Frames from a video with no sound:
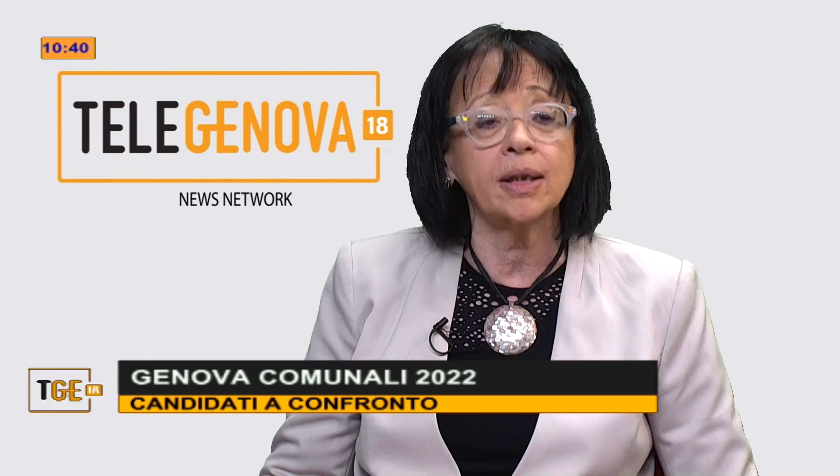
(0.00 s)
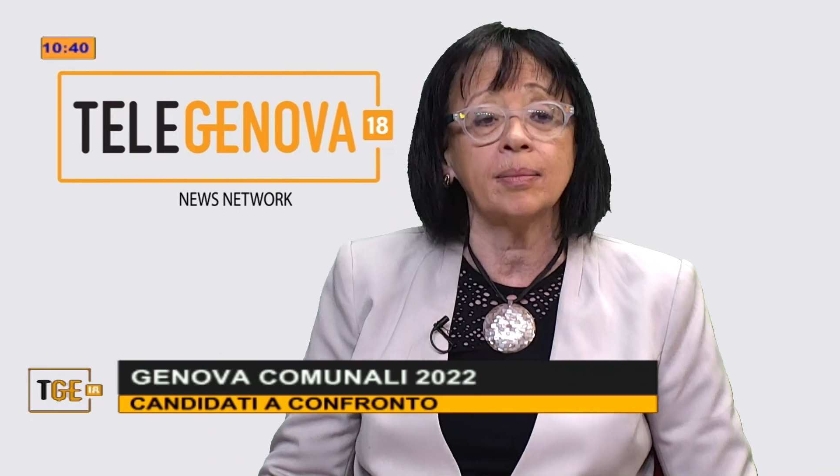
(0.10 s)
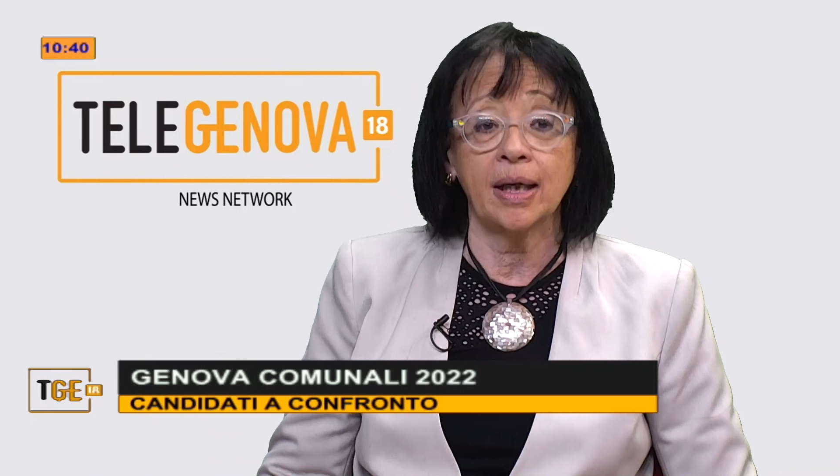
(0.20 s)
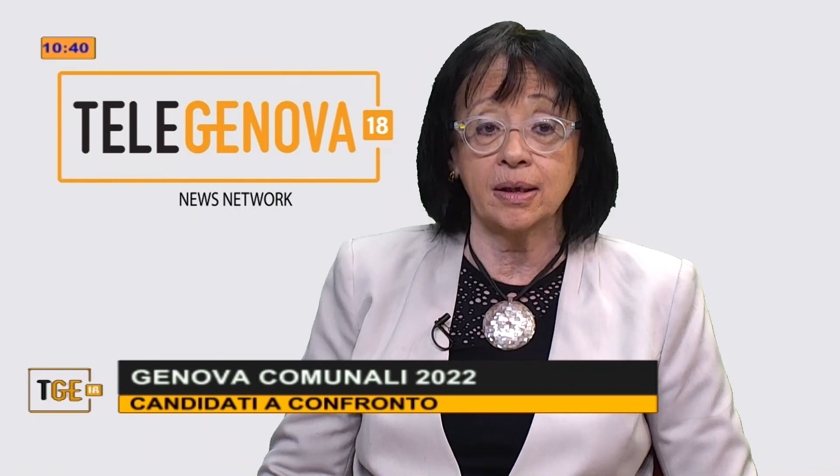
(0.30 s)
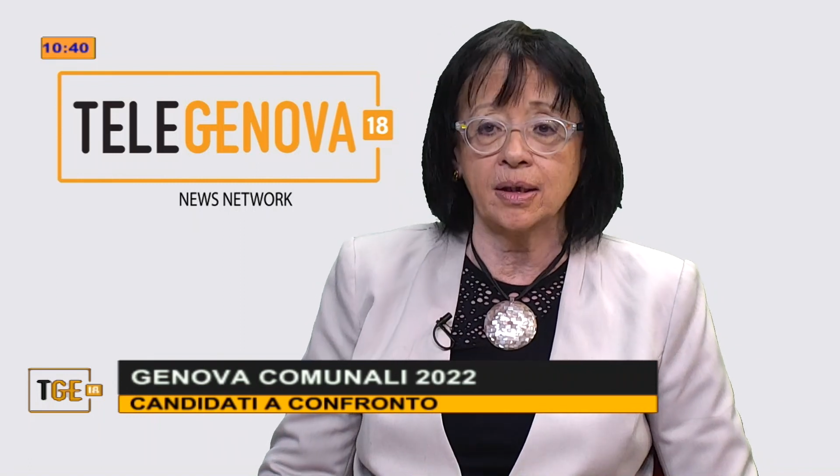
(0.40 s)
a
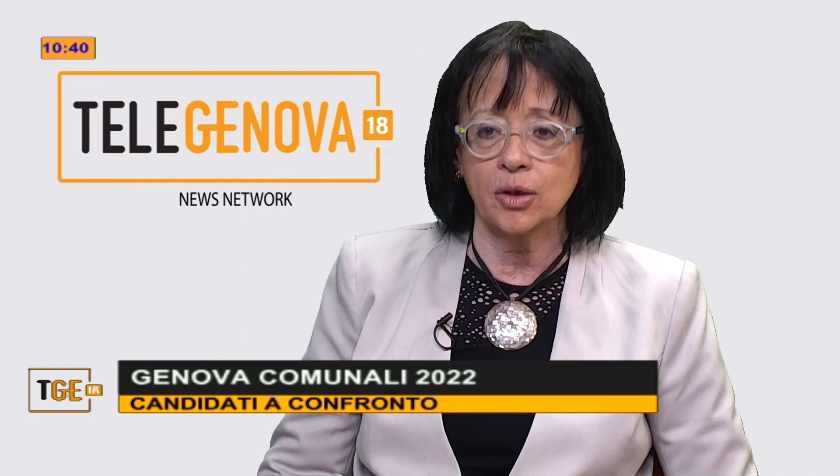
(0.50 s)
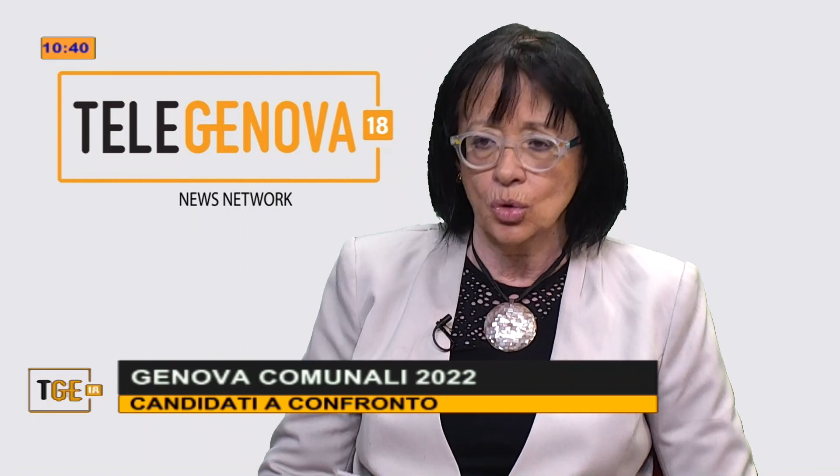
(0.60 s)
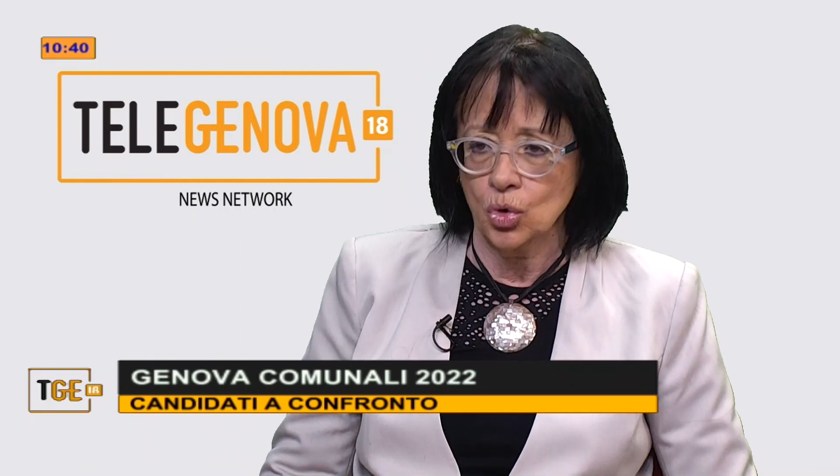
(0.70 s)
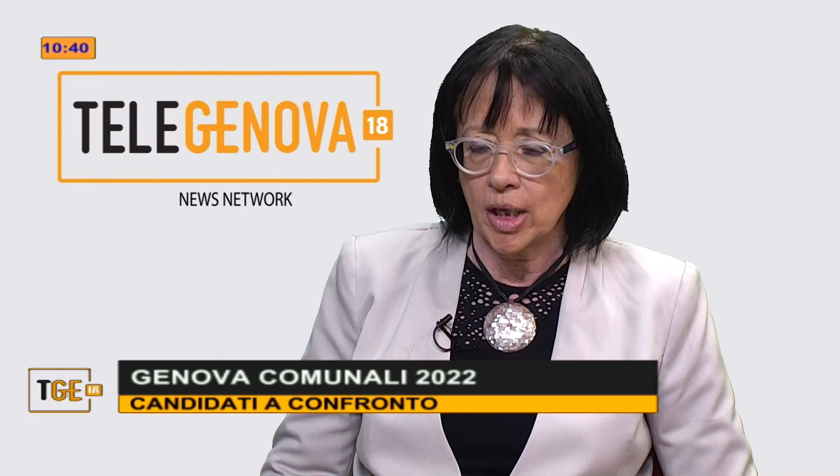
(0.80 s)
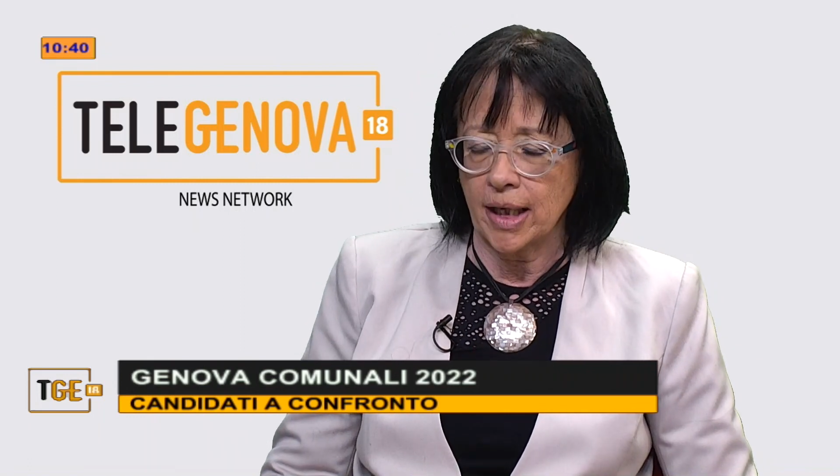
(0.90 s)
tematiche
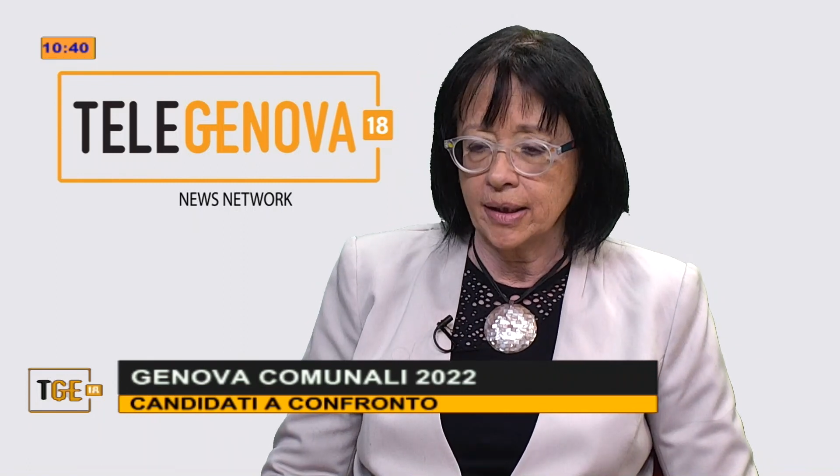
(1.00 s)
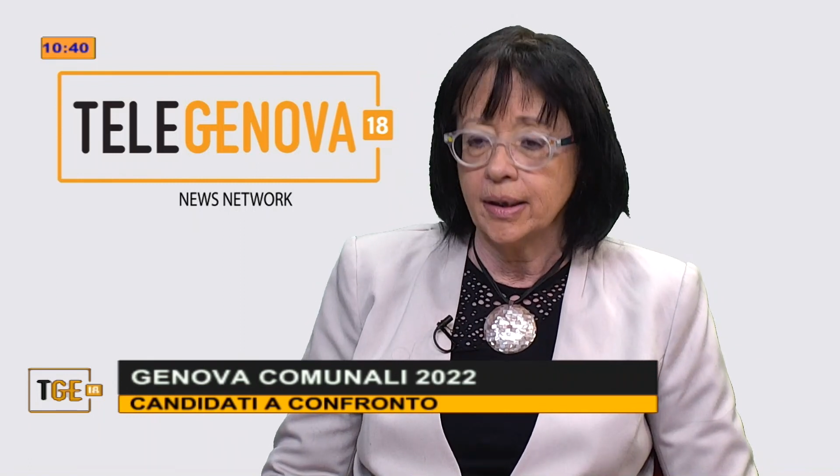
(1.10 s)
sociali.